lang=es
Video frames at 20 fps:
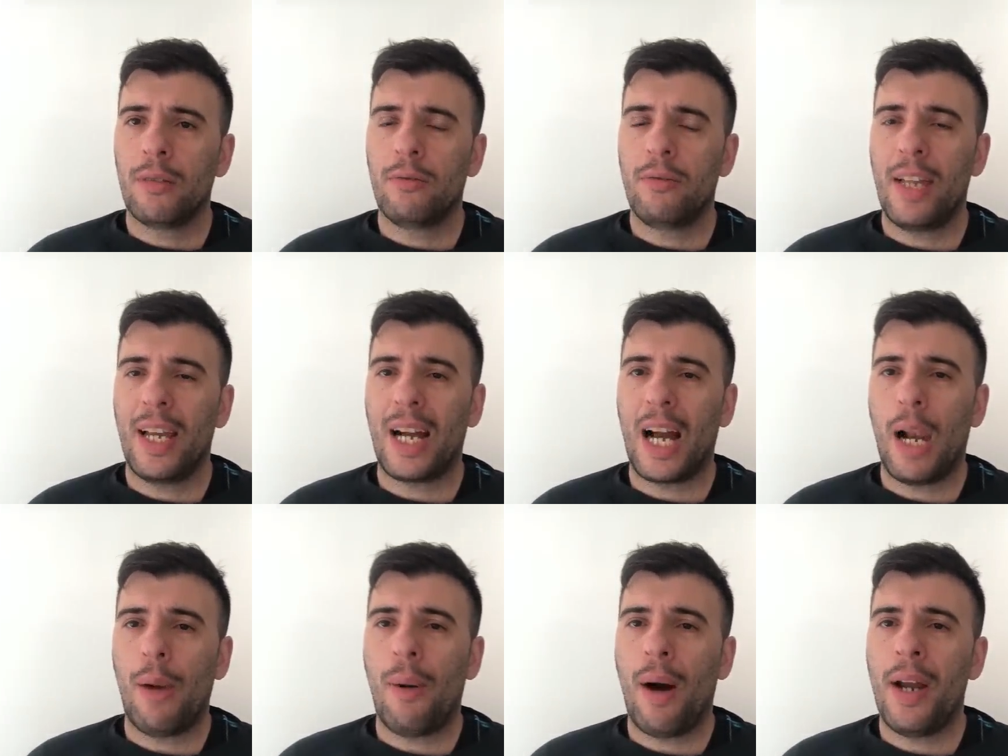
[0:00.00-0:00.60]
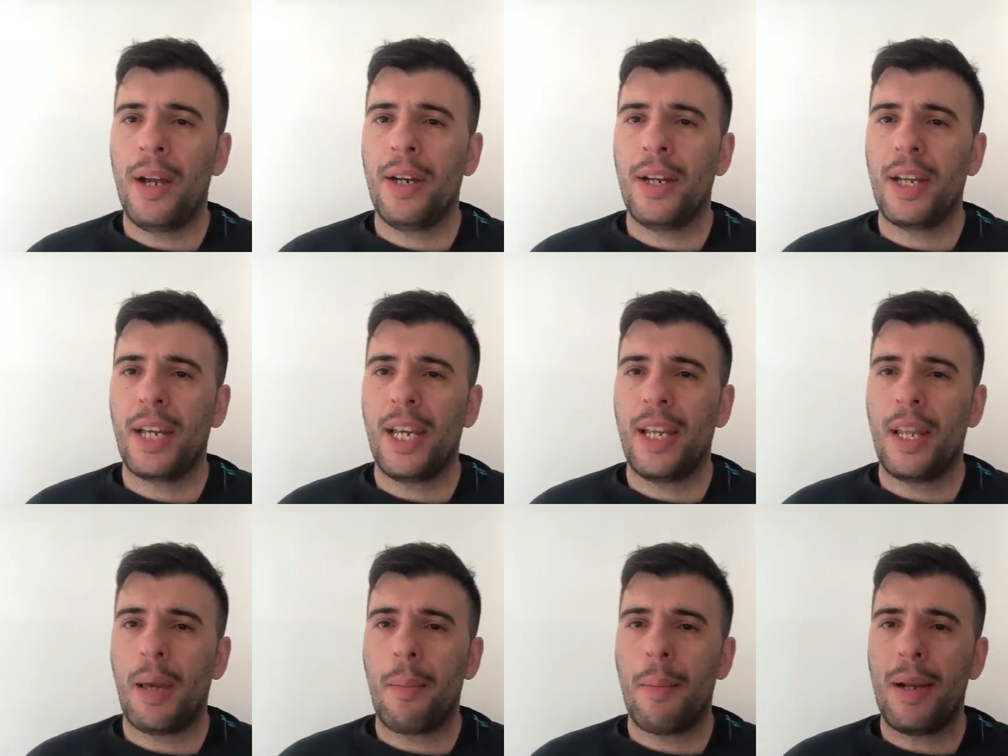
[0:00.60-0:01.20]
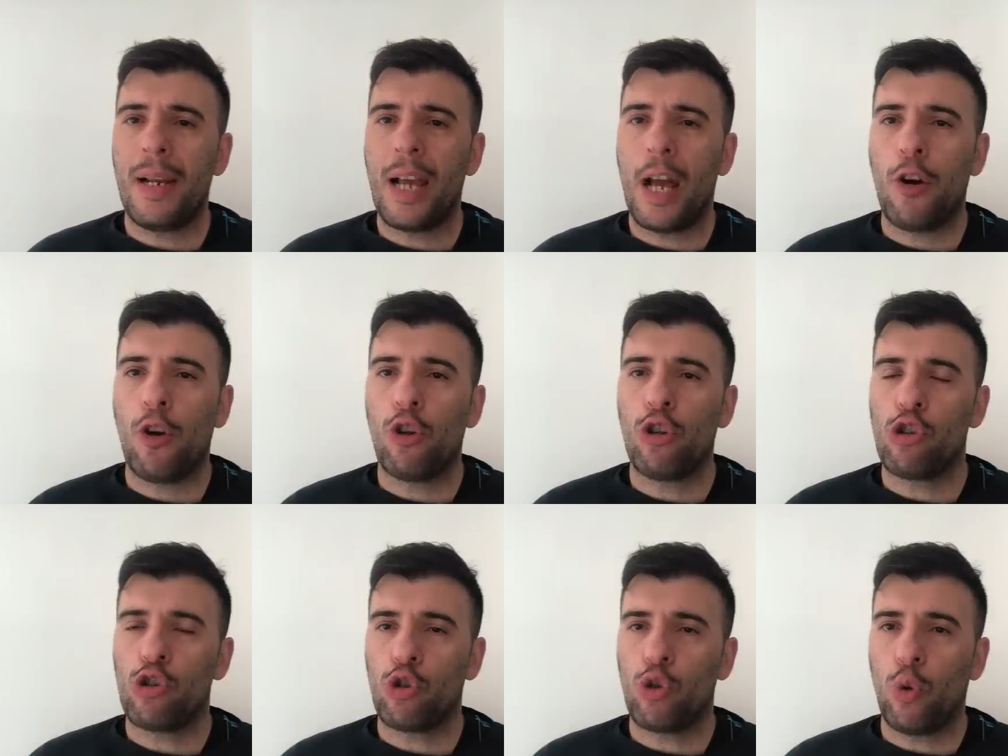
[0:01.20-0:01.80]
de Galván y de Emiliano
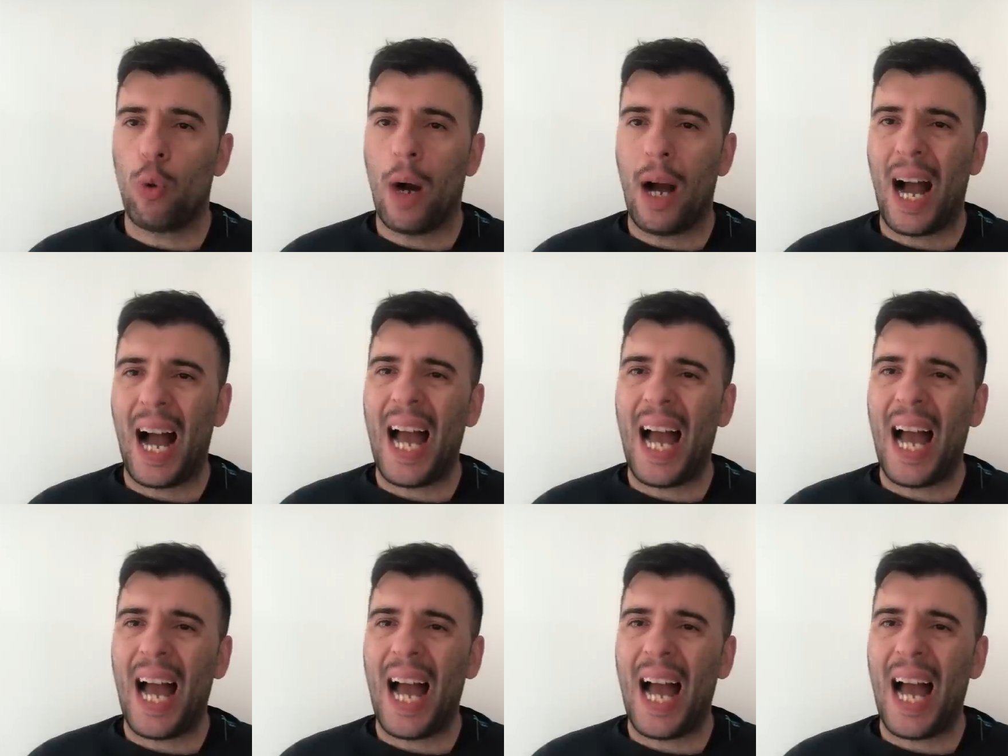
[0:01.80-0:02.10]
Insúa.